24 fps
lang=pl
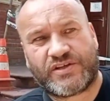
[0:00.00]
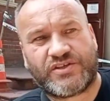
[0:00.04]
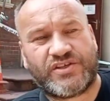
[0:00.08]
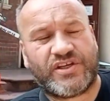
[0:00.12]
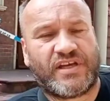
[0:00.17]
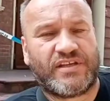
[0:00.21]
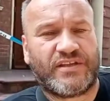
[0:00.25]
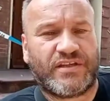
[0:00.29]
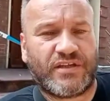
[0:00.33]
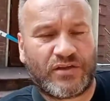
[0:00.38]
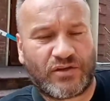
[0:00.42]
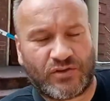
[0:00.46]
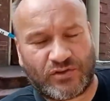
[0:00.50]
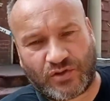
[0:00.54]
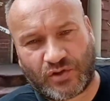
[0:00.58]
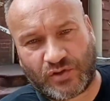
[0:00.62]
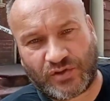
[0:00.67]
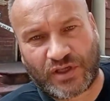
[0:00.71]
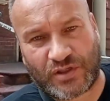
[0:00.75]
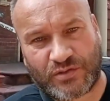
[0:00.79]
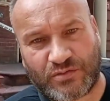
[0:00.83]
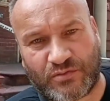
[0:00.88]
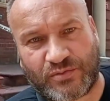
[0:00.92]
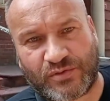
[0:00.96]
chciałem tylko
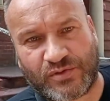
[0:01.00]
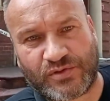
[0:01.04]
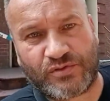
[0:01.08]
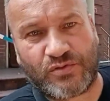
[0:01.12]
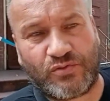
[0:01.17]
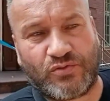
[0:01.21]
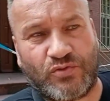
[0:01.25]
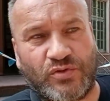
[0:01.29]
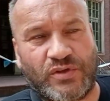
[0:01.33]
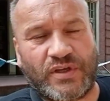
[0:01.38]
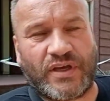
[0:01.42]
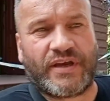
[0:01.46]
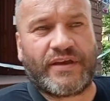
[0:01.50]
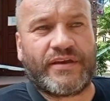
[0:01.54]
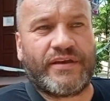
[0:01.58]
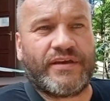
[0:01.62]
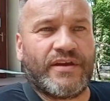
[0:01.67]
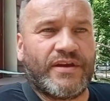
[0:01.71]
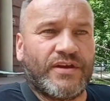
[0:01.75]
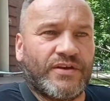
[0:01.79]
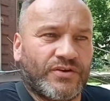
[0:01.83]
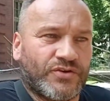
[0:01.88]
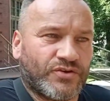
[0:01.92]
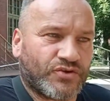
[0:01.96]
dodać po prostu tutaj,
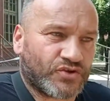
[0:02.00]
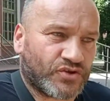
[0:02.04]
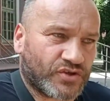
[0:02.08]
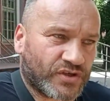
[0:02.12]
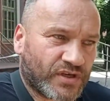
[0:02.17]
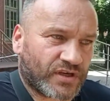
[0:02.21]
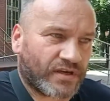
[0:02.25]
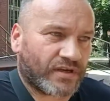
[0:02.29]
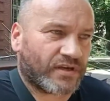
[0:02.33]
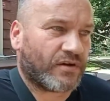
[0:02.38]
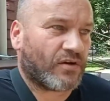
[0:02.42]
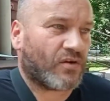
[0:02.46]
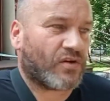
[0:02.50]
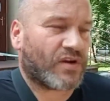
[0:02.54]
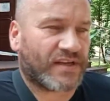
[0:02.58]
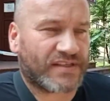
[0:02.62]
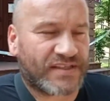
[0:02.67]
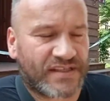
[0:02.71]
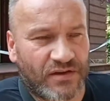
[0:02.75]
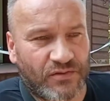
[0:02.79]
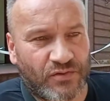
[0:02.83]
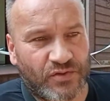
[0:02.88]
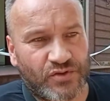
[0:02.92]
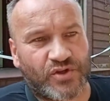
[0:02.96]
że
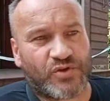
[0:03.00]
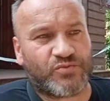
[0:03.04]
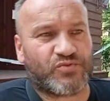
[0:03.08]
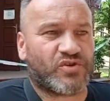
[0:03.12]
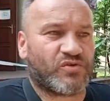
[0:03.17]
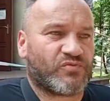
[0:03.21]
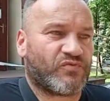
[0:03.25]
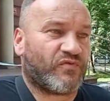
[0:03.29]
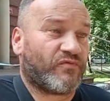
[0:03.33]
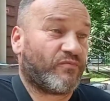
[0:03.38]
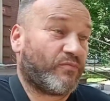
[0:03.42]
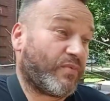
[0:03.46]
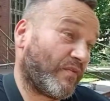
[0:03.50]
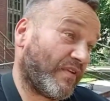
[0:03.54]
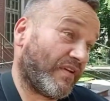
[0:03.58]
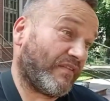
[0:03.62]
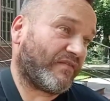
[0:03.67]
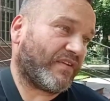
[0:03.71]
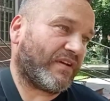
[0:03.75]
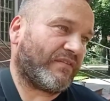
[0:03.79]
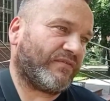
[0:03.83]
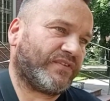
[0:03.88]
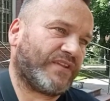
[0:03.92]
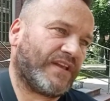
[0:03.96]
okazało się, że powiem
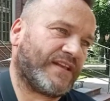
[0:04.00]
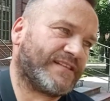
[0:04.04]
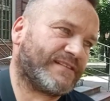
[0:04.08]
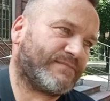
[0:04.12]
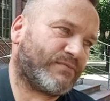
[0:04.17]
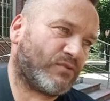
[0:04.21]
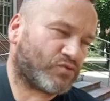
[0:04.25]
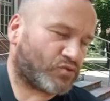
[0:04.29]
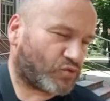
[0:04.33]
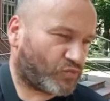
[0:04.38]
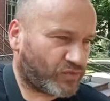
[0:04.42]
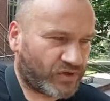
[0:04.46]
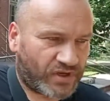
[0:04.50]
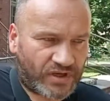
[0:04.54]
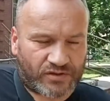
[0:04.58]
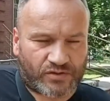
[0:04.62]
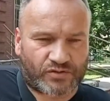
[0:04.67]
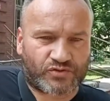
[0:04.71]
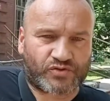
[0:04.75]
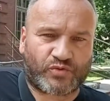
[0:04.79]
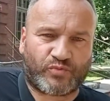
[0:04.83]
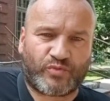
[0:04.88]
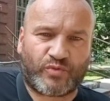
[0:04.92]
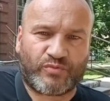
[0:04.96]
Wam w ten sposób, nie
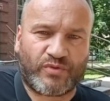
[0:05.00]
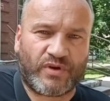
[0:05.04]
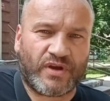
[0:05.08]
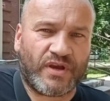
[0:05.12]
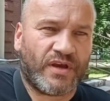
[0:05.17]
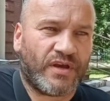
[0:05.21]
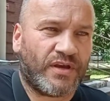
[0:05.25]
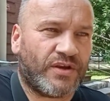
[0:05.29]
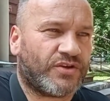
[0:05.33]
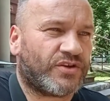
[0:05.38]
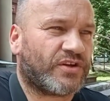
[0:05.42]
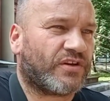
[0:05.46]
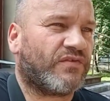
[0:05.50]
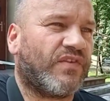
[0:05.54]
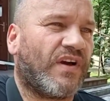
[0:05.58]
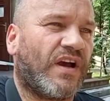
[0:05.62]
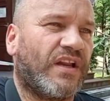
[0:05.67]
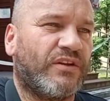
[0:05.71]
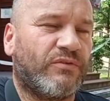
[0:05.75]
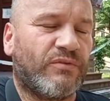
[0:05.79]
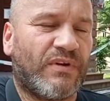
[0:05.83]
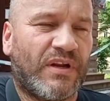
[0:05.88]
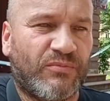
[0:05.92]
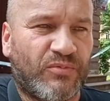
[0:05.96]
to, żebym się
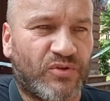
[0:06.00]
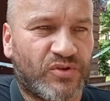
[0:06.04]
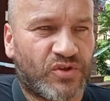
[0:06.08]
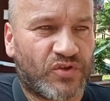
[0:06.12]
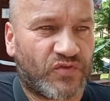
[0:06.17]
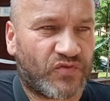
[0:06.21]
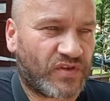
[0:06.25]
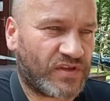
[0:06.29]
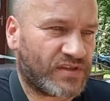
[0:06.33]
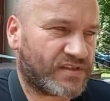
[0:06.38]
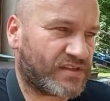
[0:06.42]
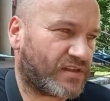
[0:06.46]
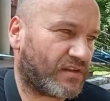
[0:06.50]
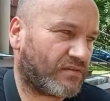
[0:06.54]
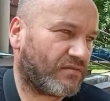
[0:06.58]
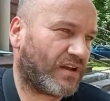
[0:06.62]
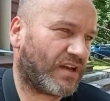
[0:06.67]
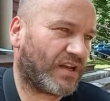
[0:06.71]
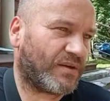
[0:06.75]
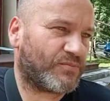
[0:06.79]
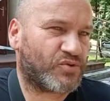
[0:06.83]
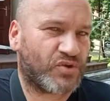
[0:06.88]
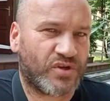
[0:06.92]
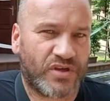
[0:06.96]
chwalił albo coś w tym stylu,
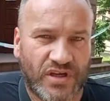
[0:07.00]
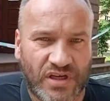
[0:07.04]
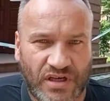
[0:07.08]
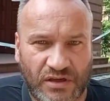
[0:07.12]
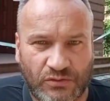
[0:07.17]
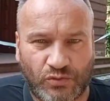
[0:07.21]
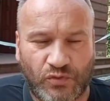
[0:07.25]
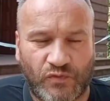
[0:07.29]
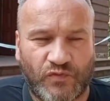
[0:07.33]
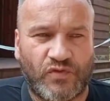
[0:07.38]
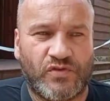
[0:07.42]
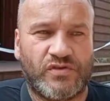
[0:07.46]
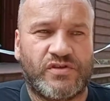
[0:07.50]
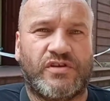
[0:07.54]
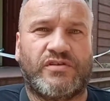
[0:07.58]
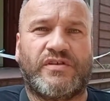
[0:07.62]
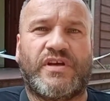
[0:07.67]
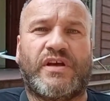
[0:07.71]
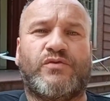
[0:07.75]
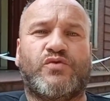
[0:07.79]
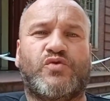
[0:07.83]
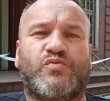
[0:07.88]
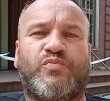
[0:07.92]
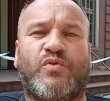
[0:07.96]
ale przyjechał tu
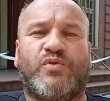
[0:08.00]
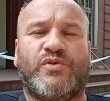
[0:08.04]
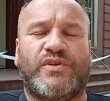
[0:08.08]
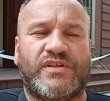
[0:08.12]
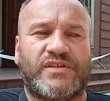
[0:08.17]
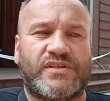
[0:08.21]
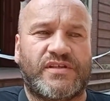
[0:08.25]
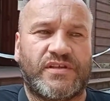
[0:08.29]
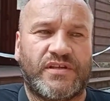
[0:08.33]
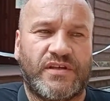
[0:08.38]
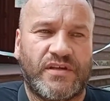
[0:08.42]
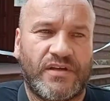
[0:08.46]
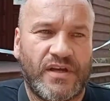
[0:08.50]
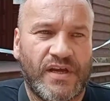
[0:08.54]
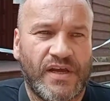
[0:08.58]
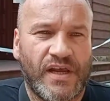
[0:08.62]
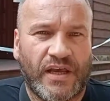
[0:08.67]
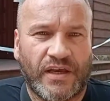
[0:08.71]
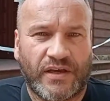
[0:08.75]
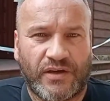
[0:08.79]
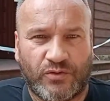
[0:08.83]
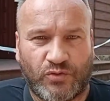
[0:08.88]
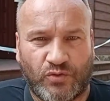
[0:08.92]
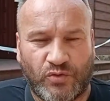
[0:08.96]
funkcjonariusz policji,
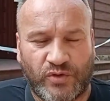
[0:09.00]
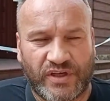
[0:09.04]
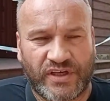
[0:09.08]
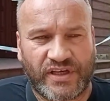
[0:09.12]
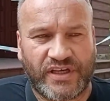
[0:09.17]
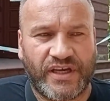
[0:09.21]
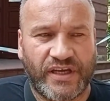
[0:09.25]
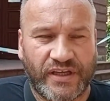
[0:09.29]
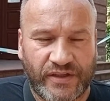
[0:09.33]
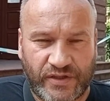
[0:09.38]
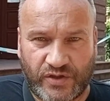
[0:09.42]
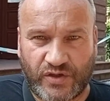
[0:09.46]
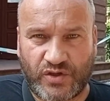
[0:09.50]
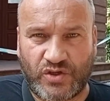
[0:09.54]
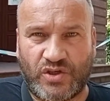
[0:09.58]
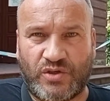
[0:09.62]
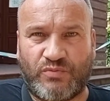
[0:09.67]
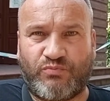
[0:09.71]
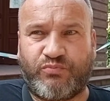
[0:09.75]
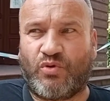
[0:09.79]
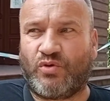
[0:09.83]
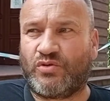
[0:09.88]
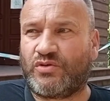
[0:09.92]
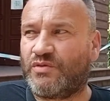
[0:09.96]
który kiedyś
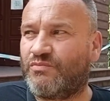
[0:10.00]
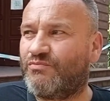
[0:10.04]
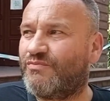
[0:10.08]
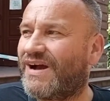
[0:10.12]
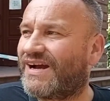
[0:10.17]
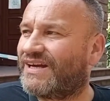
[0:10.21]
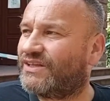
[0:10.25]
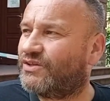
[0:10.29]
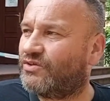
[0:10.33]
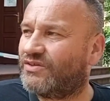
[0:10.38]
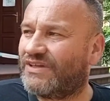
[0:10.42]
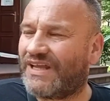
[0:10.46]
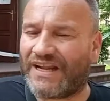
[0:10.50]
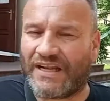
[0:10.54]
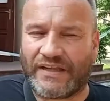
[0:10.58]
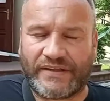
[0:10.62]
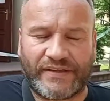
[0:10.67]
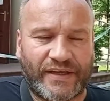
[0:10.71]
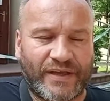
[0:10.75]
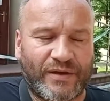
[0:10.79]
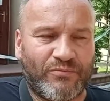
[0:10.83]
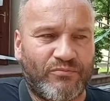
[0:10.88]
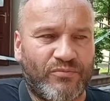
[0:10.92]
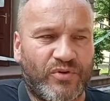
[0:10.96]
pod
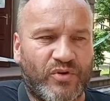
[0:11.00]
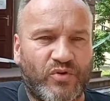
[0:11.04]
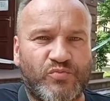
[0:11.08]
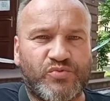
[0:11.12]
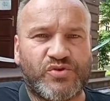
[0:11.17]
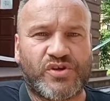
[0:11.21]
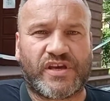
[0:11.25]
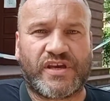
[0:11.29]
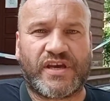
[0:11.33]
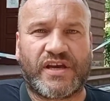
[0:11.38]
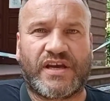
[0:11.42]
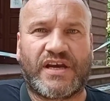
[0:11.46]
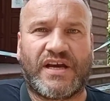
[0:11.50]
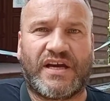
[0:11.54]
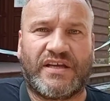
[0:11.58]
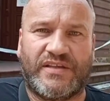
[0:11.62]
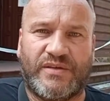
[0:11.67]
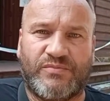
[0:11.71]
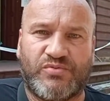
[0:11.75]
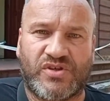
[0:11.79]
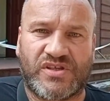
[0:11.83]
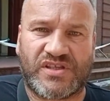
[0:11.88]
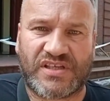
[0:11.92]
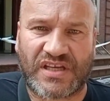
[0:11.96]
McDonaldem był
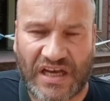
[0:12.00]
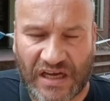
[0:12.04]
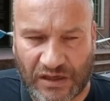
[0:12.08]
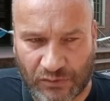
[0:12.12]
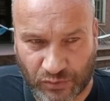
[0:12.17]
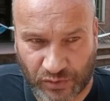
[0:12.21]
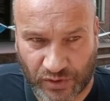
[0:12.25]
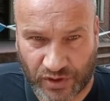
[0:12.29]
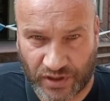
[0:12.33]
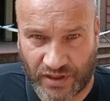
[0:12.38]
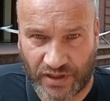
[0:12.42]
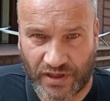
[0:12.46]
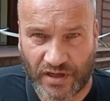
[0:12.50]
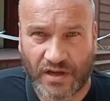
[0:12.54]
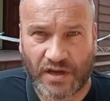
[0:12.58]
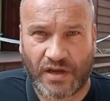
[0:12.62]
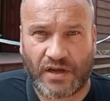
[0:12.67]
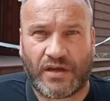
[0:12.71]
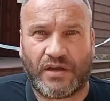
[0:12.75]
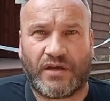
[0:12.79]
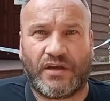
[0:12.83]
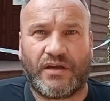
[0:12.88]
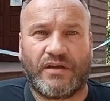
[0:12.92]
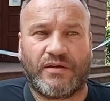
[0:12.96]
przejechany przez Audi.
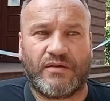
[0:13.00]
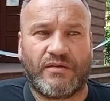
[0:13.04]
E,